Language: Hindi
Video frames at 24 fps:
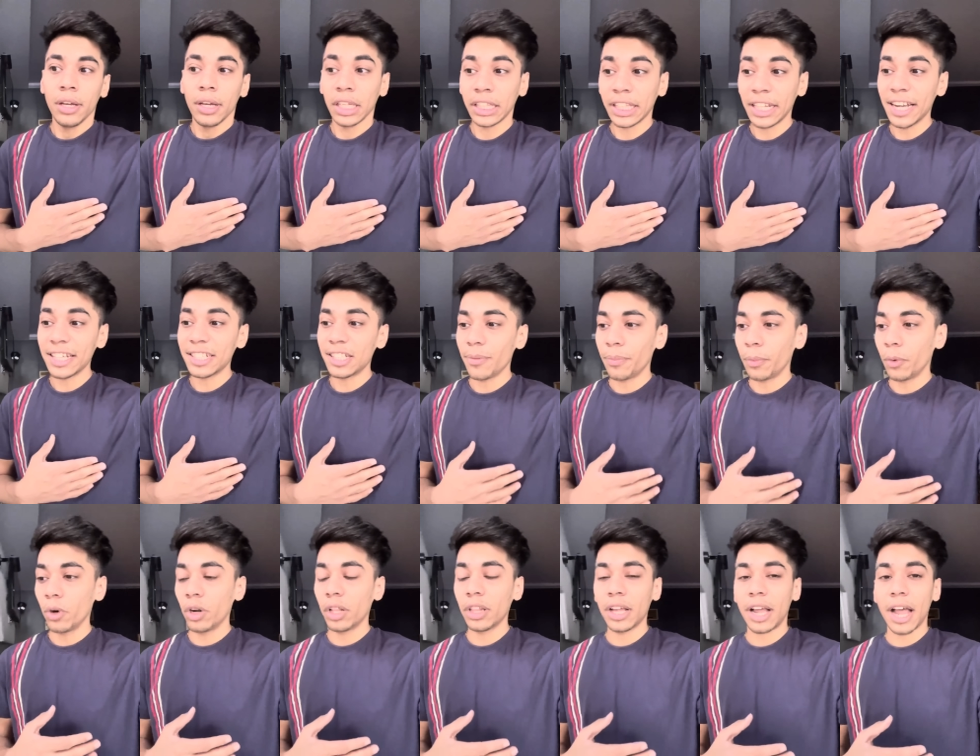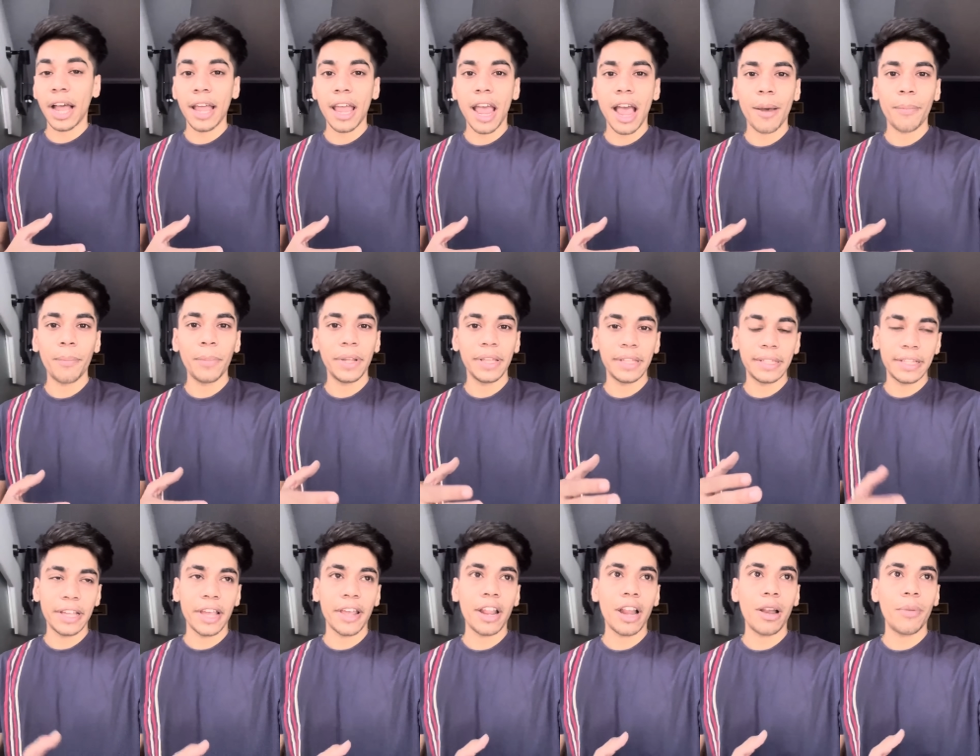इतना सपोर्ट दिखाया आपने इस
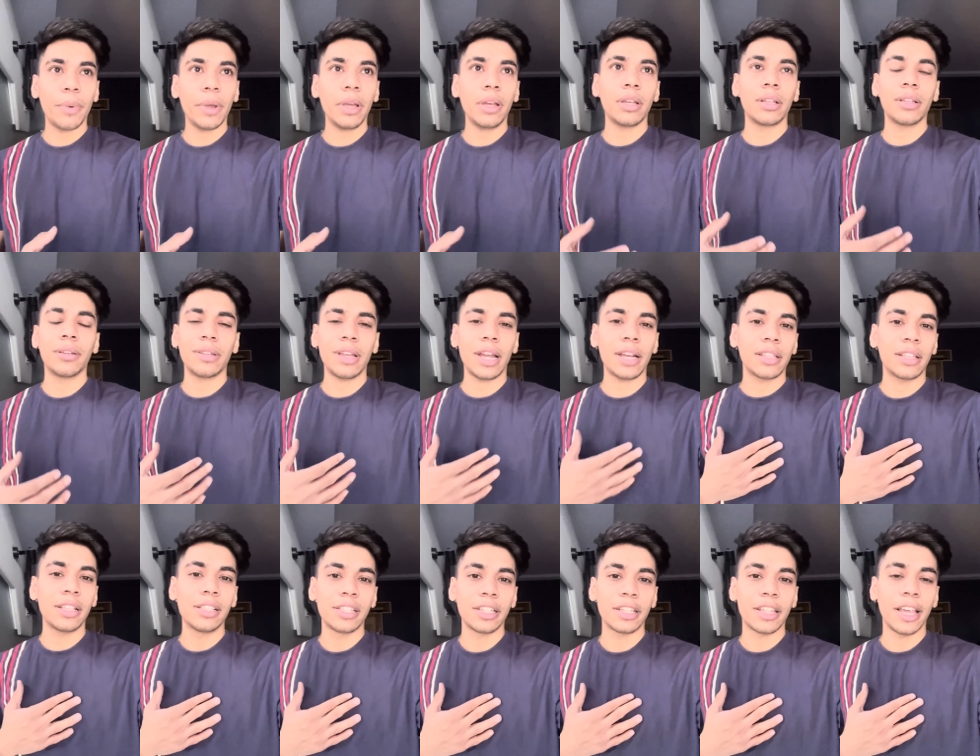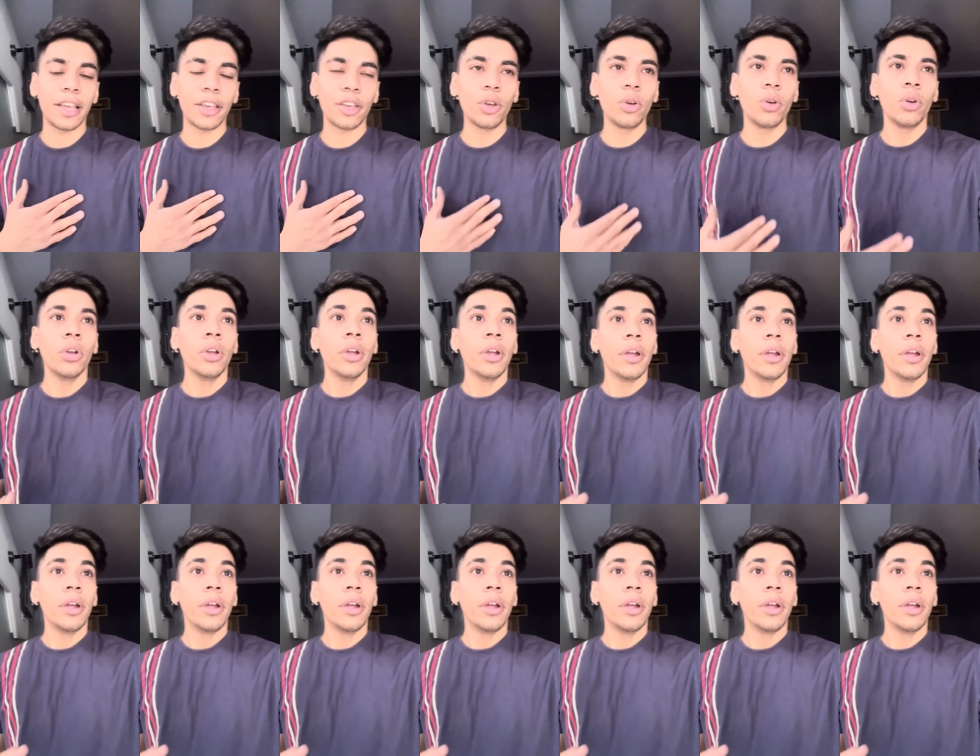चैनल पे यार दिल से थैंक यू